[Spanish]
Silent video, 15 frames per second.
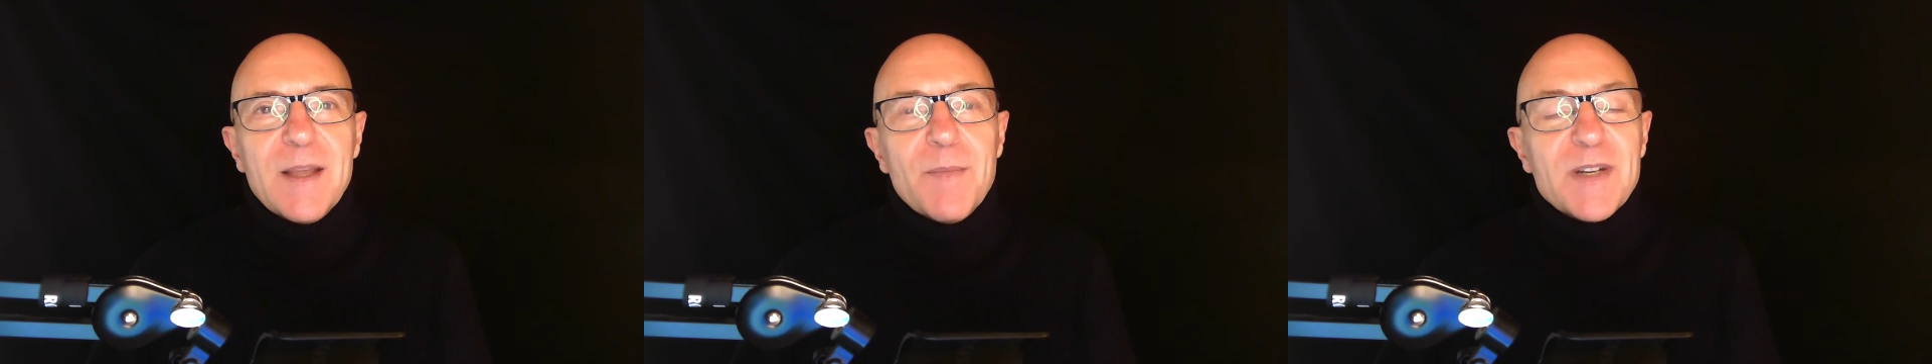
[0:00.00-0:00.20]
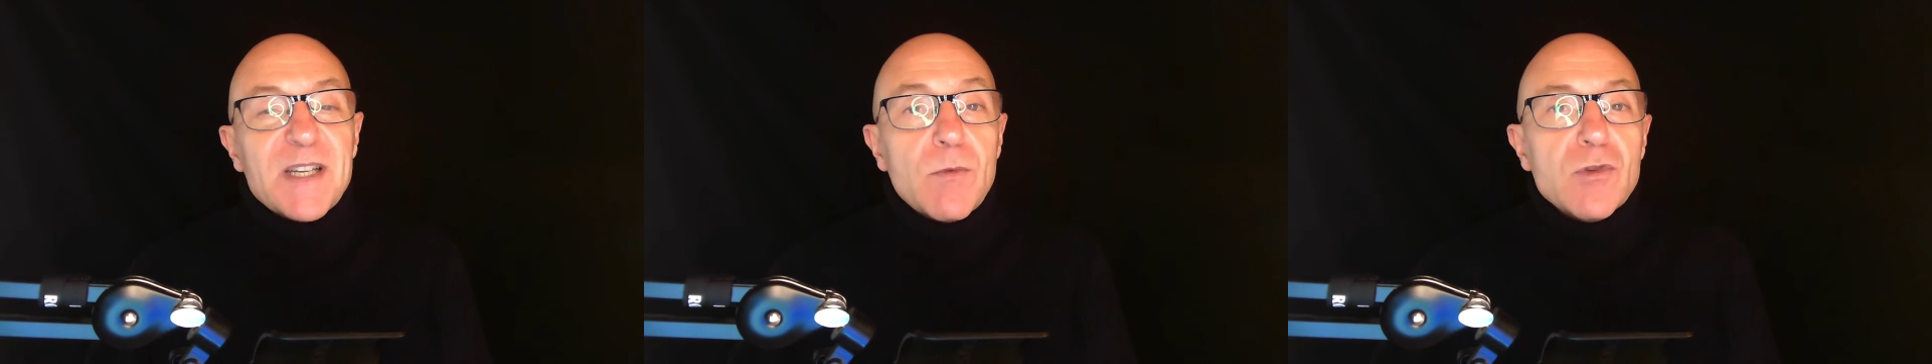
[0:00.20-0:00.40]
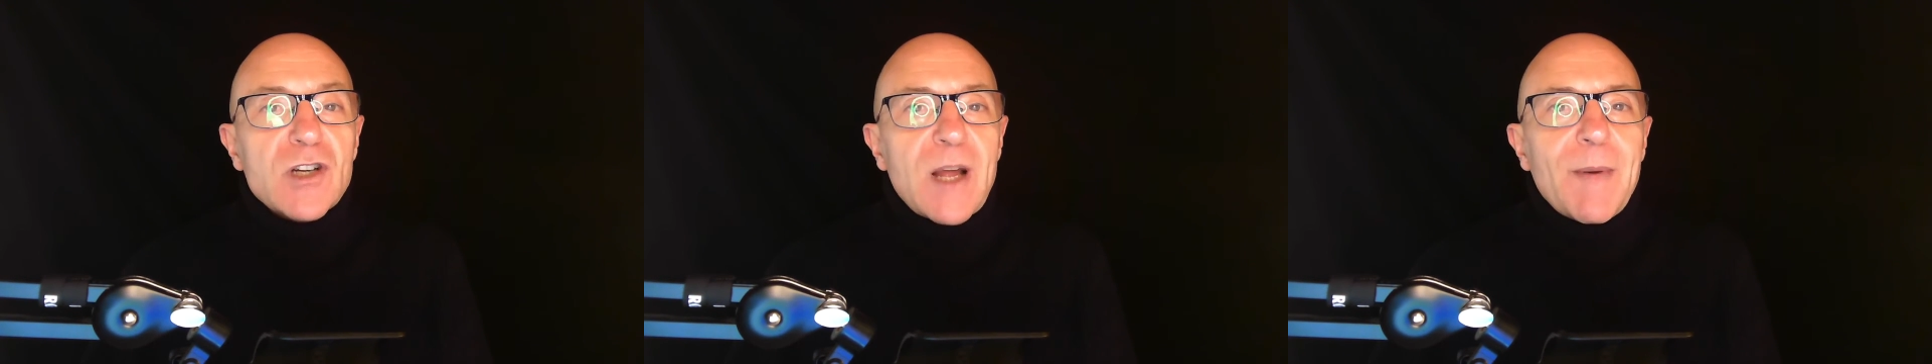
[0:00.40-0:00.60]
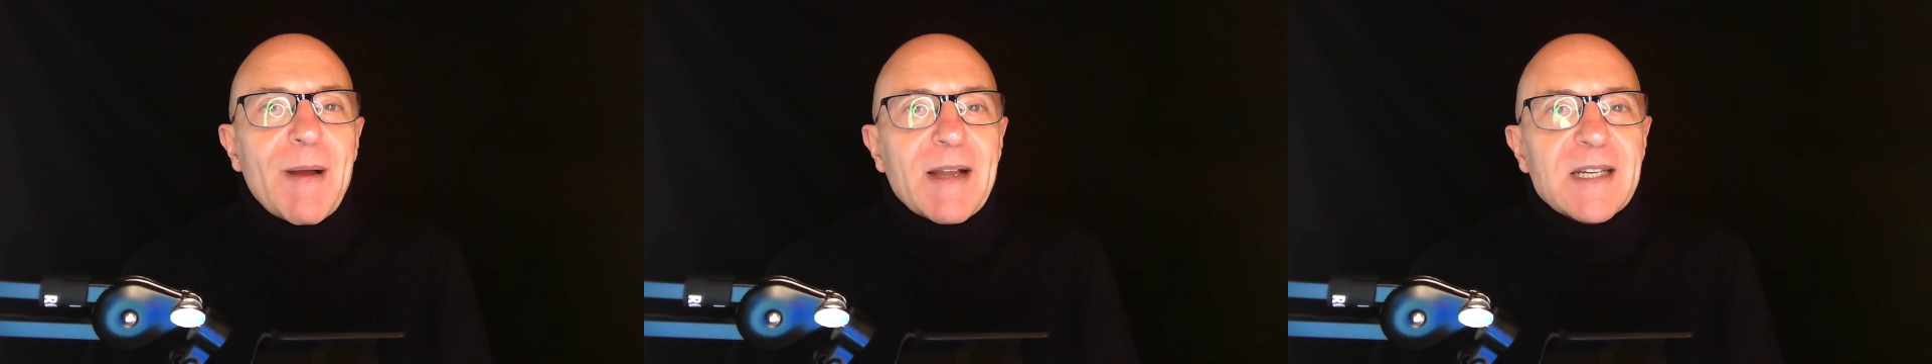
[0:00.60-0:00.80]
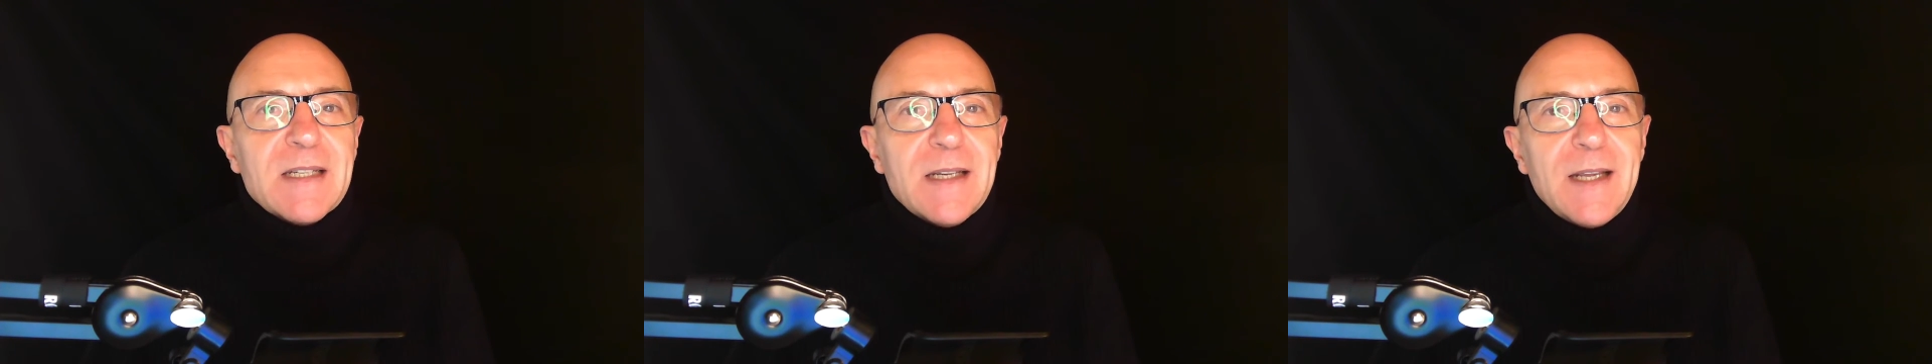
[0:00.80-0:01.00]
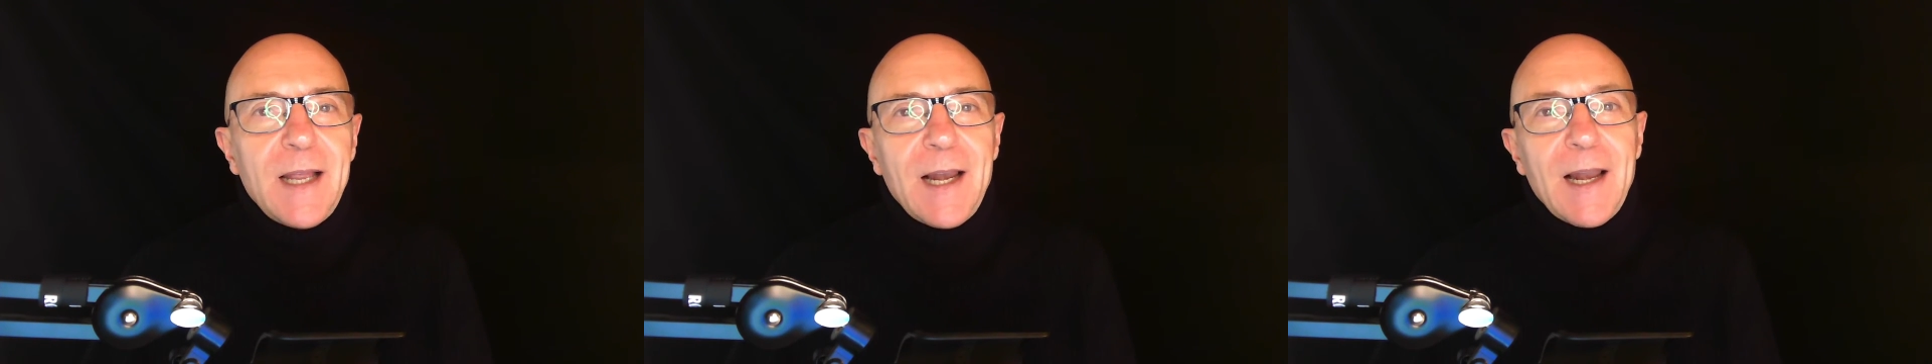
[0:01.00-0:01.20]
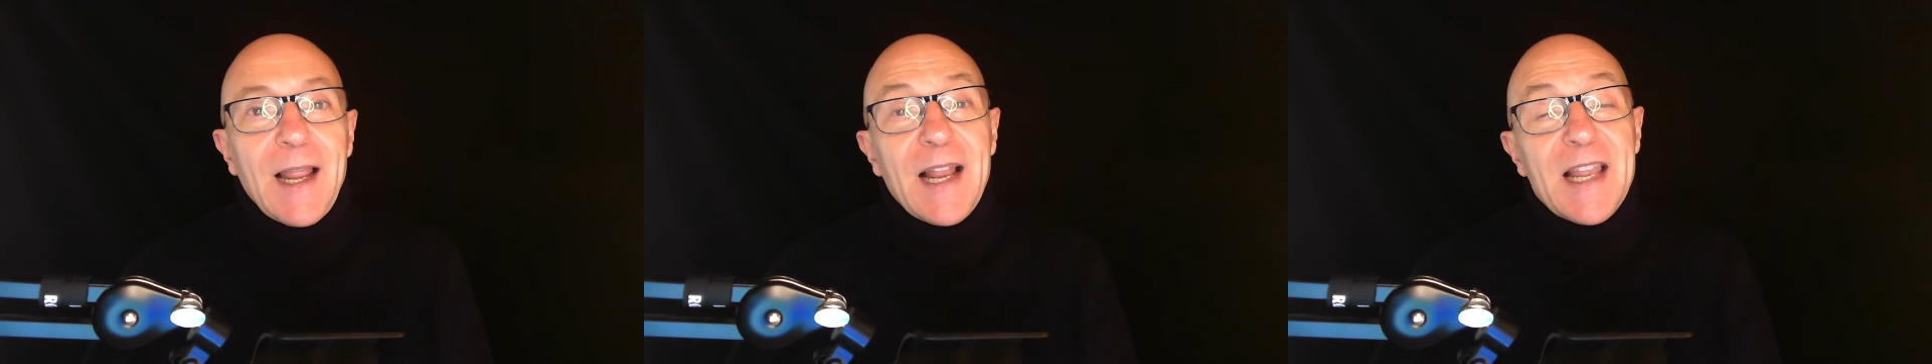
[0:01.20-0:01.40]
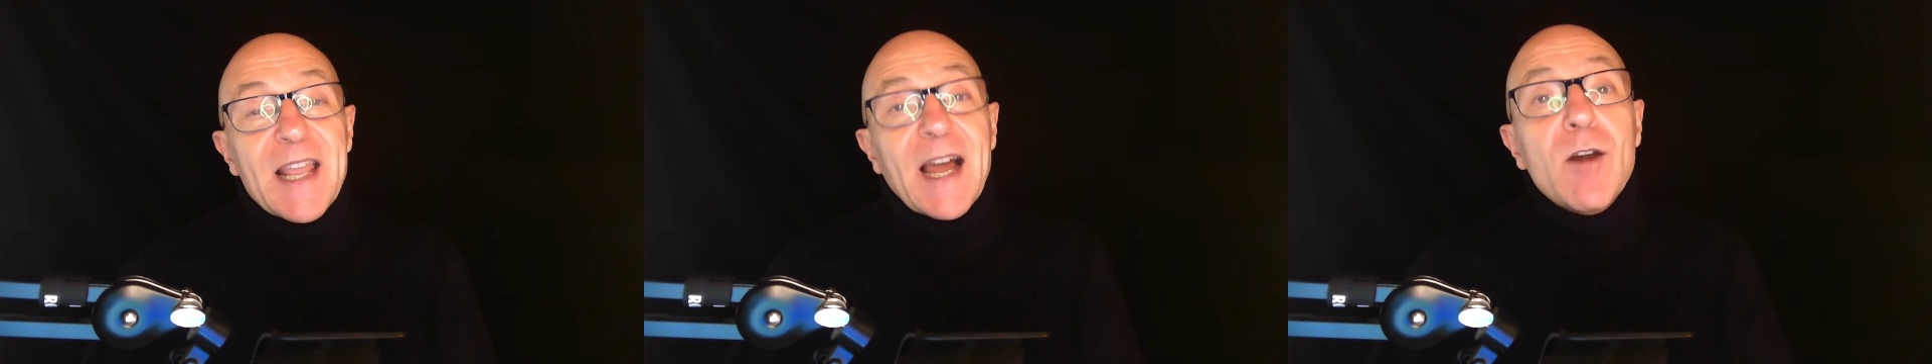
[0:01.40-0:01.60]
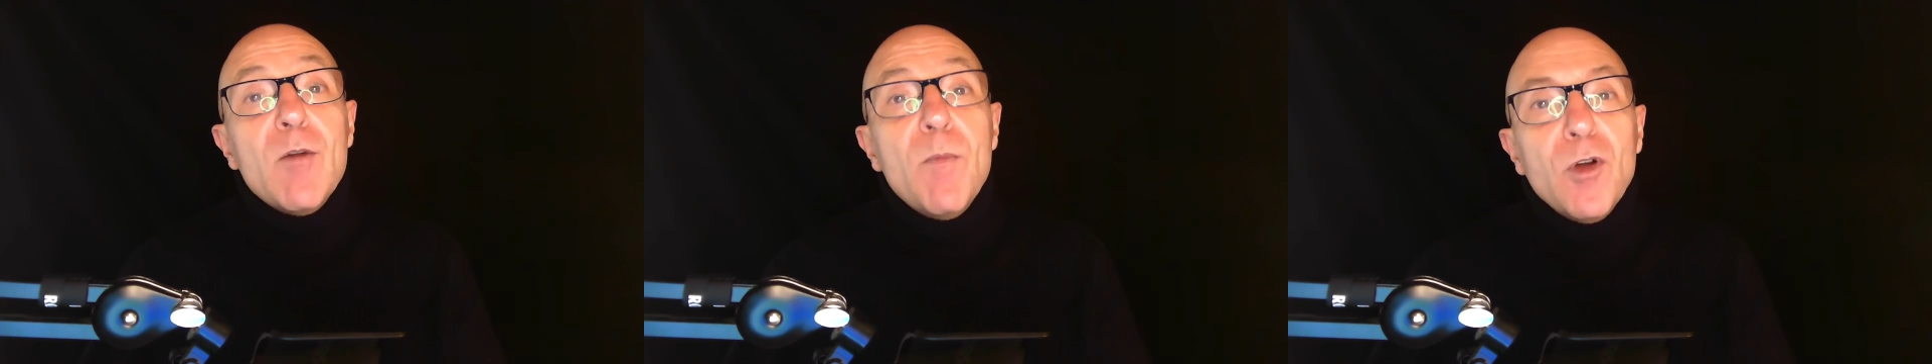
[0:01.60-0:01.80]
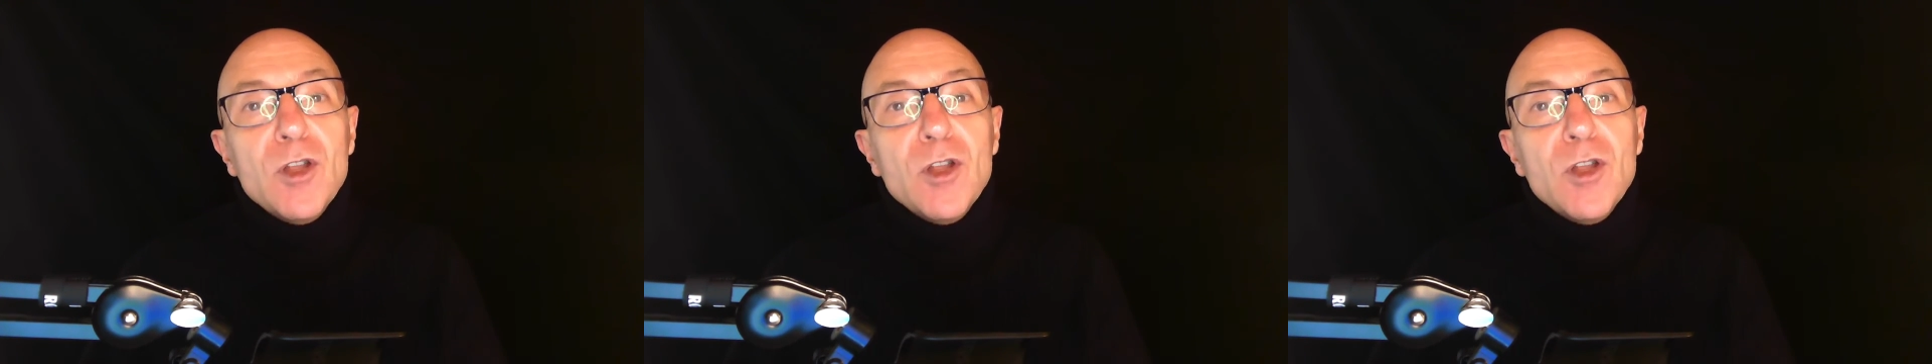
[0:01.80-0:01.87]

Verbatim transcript: siempre se busca más el, llegar un